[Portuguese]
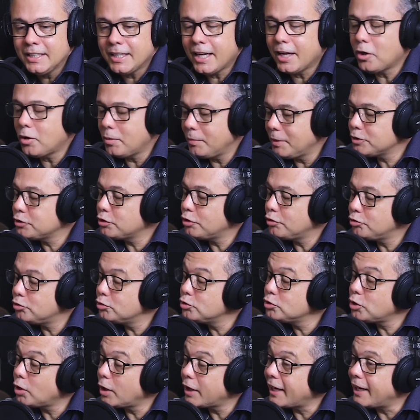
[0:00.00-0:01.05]
E aí começou a
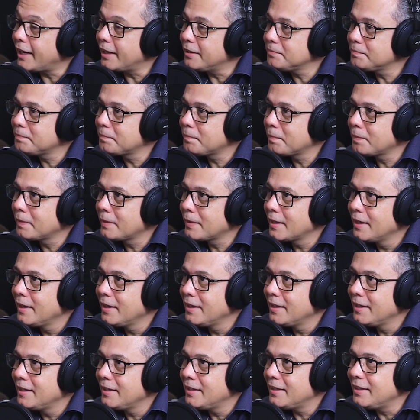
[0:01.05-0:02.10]
funcionar.
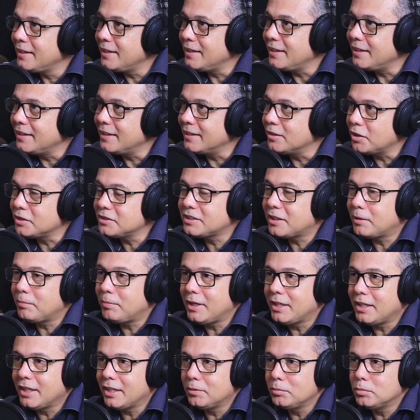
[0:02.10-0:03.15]
E nós
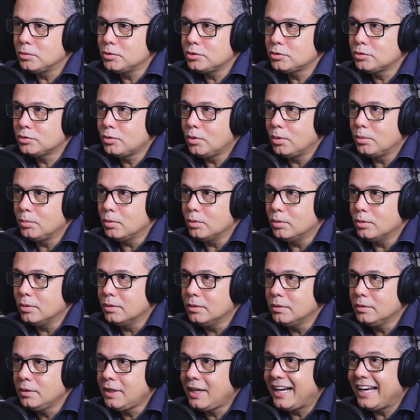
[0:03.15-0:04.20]
trabalhamos
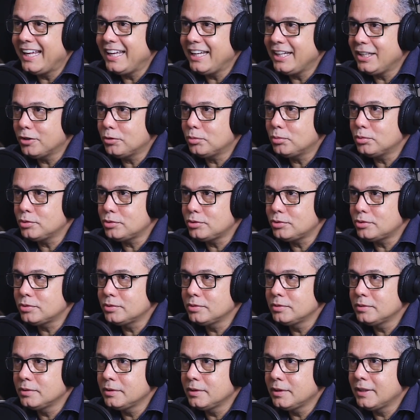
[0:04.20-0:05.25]
como
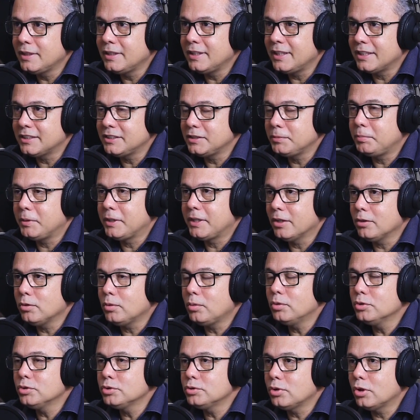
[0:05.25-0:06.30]
clínicos nesse
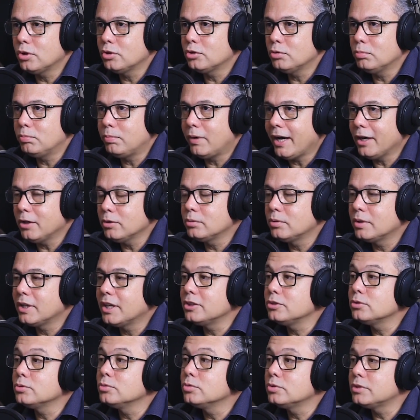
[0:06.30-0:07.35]
pequeno consultório do bairro
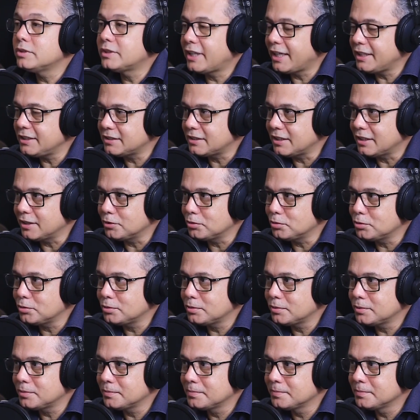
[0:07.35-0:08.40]
durante uns três
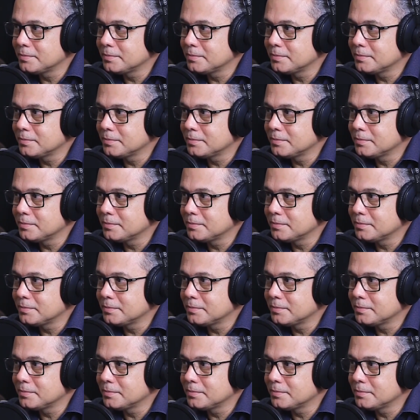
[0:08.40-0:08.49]
anos.